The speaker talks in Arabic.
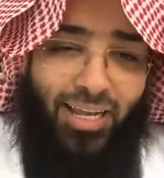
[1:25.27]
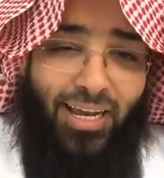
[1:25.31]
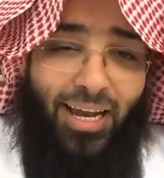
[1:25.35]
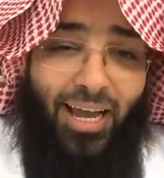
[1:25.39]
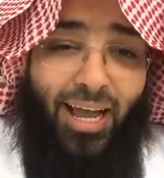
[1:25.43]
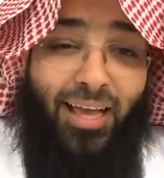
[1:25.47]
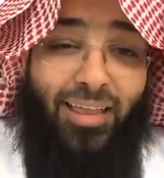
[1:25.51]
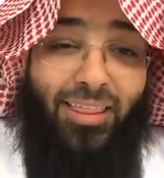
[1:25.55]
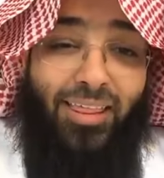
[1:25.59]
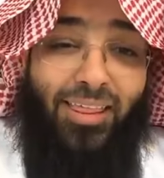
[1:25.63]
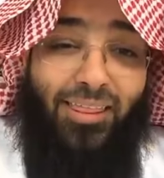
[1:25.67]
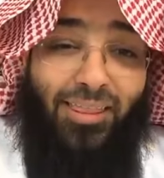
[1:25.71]
إلى
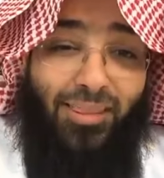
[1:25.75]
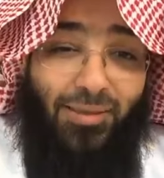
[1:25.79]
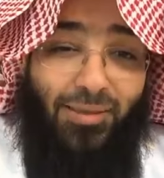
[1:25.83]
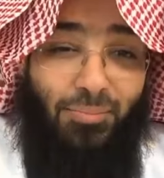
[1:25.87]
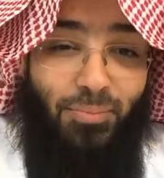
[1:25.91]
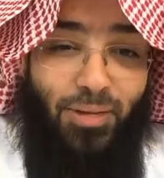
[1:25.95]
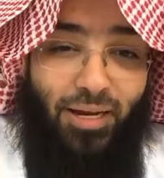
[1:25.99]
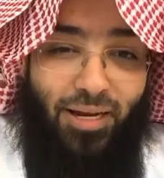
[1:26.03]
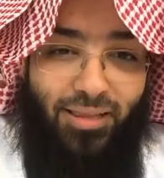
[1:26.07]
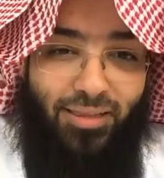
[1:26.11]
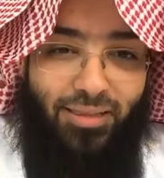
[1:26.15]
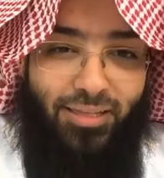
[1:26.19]
هذا
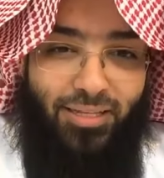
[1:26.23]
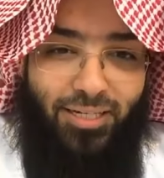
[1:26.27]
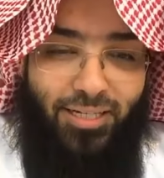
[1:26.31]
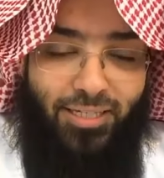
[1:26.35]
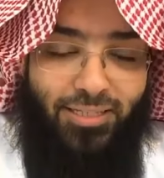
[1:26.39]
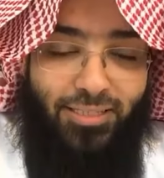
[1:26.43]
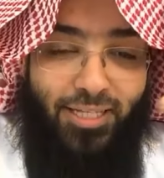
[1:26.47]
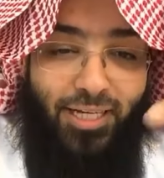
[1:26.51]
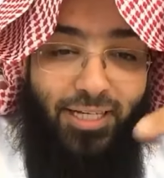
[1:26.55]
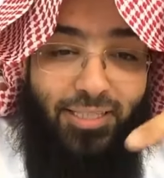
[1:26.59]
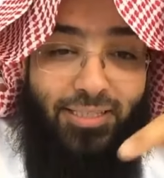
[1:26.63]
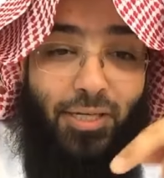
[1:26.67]
الذنب الذي
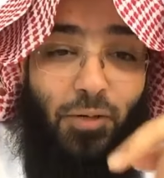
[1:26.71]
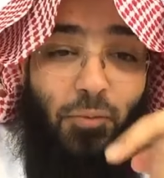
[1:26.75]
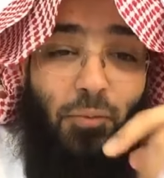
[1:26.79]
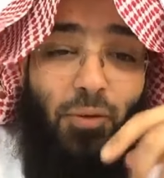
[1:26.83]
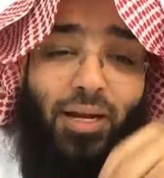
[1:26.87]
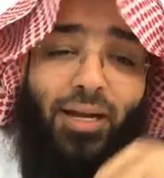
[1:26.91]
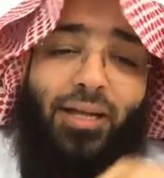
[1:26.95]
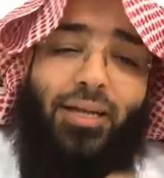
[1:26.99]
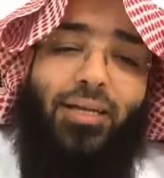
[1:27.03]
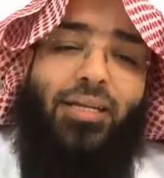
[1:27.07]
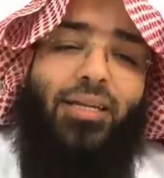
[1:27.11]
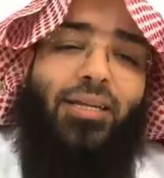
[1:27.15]
نعتاده
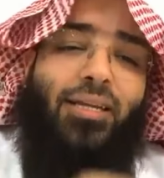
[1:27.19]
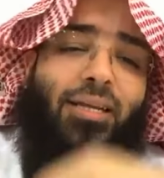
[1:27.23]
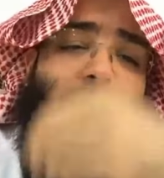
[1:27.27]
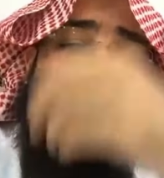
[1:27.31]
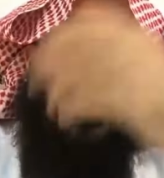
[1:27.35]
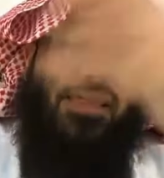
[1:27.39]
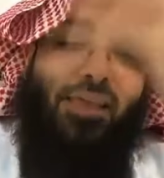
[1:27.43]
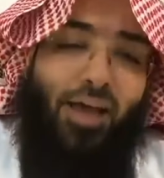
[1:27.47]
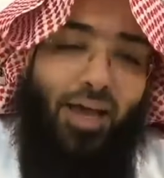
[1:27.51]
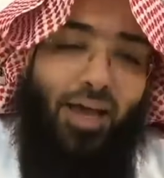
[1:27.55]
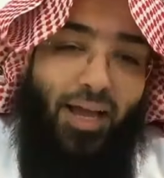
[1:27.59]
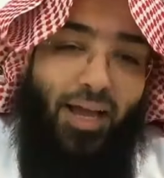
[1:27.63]
ولكن
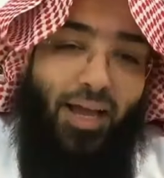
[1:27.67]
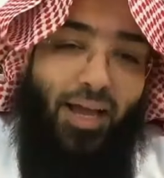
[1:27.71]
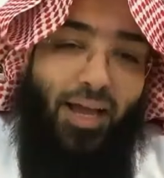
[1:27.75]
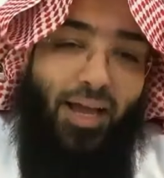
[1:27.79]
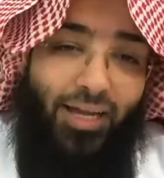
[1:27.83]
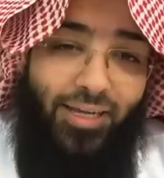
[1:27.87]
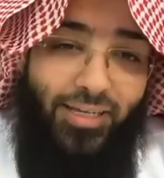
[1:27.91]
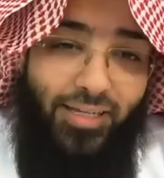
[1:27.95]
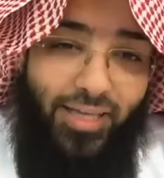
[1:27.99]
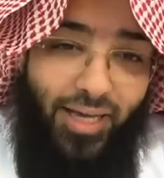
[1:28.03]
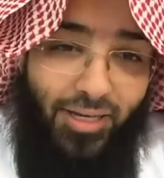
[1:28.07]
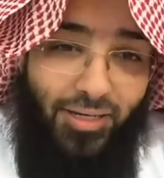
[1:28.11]
إذا
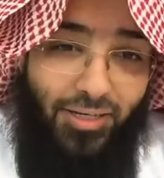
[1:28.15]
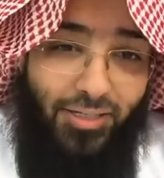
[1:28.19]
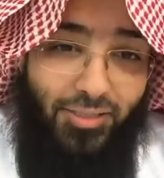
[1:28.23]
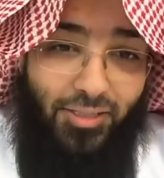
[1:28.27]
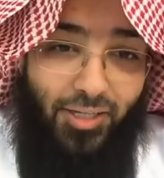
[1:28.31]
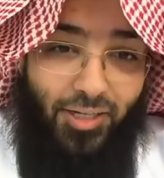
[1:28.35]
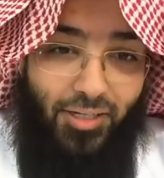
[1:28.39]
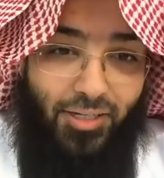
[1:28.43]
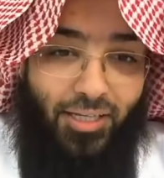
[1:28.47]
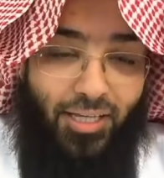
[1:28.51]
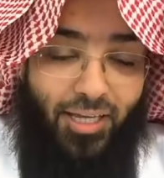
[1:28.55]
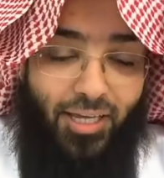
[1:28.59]
أعيان
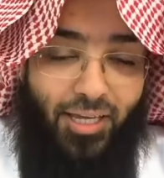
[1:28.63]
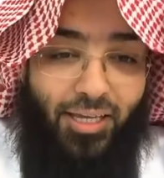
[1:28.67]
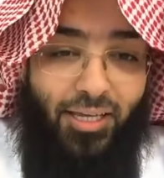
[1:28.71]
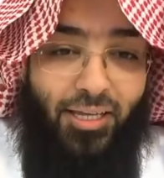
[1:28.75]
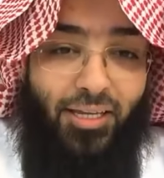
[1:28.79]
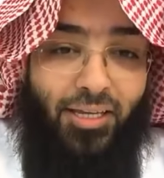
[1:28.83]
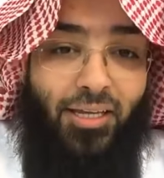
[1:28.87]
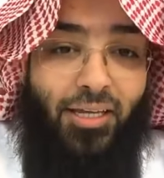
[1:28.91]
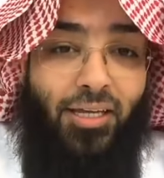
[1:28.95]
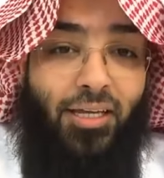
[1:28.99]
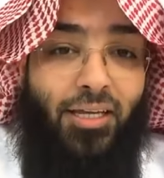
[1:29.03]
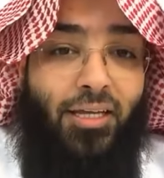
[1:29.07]
تركه
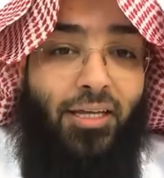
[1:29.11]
